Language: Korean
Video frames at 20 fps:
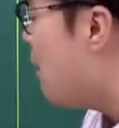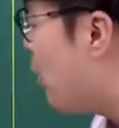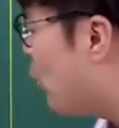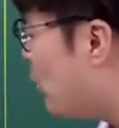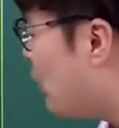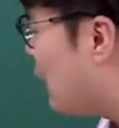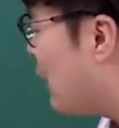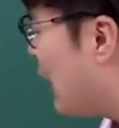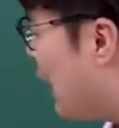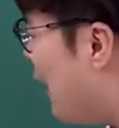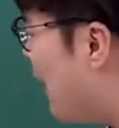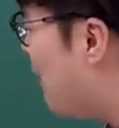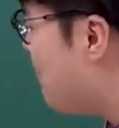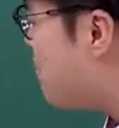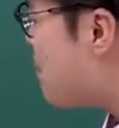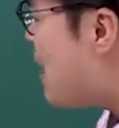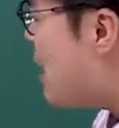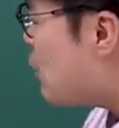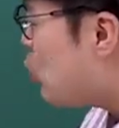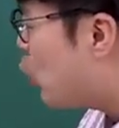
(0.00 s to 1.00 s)
보니까
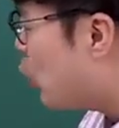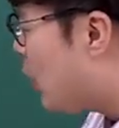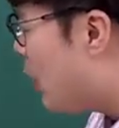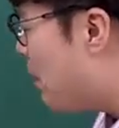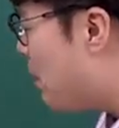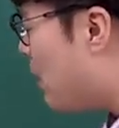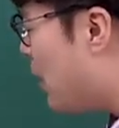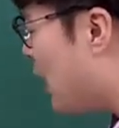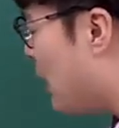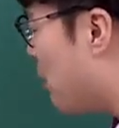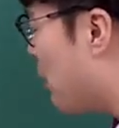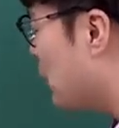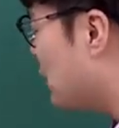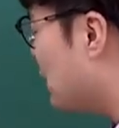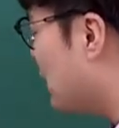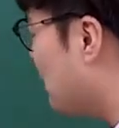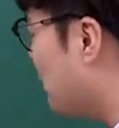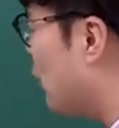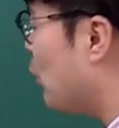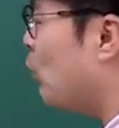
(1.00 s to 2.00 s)
도연명이
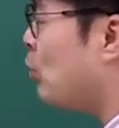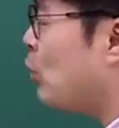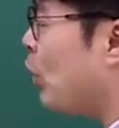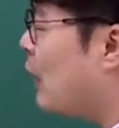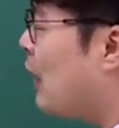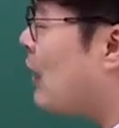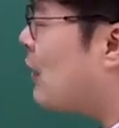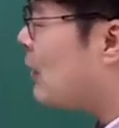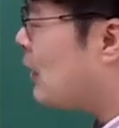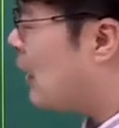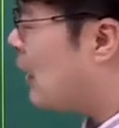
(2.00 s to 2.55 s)
벼슬을 버리고 떠날